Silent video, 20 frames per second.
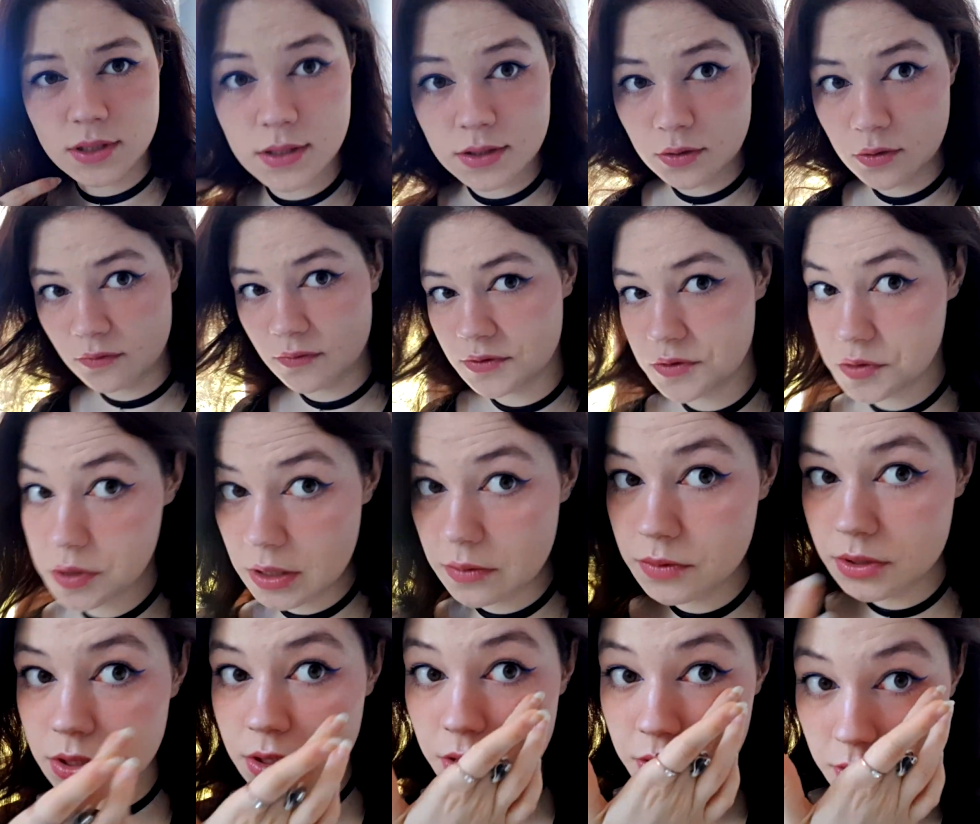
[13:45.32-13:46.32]
zauważyłam, że
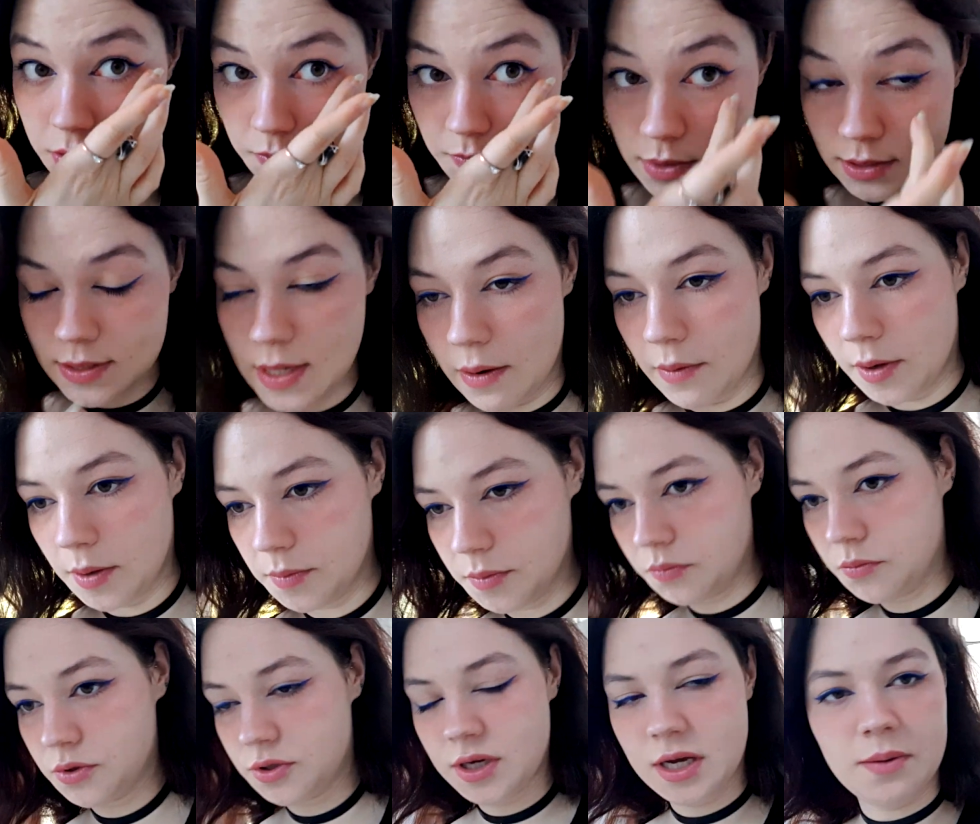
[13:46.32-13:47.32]
się rozmazałam.
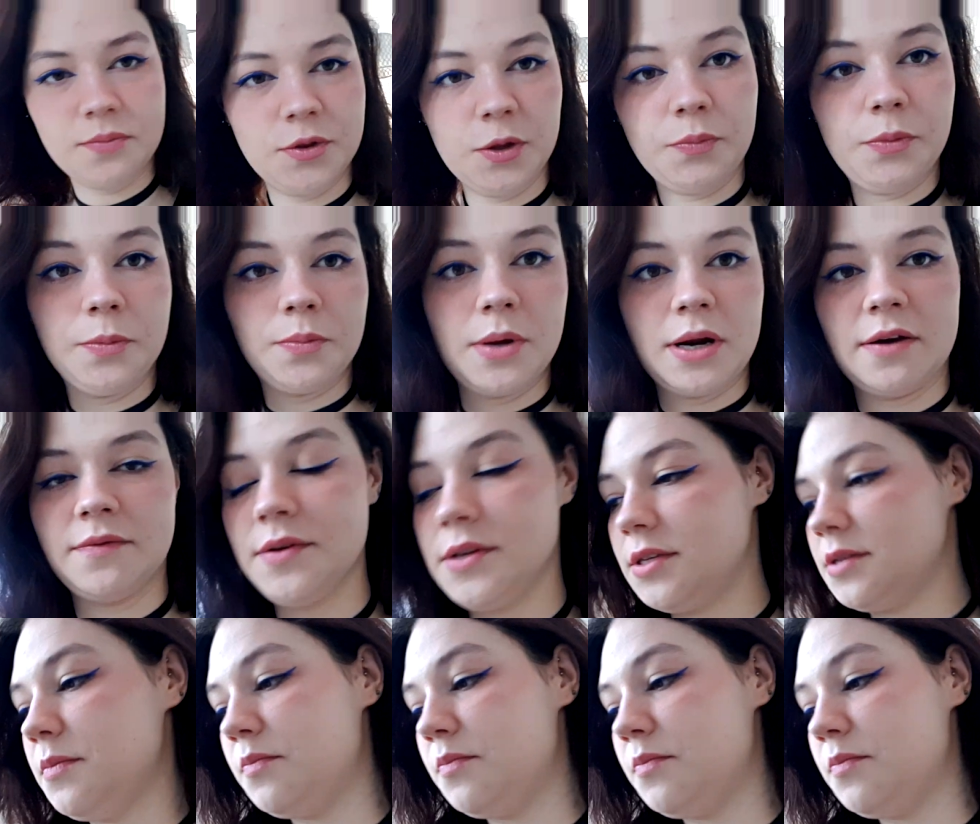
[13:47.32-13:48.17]
Musiałam to poprawić.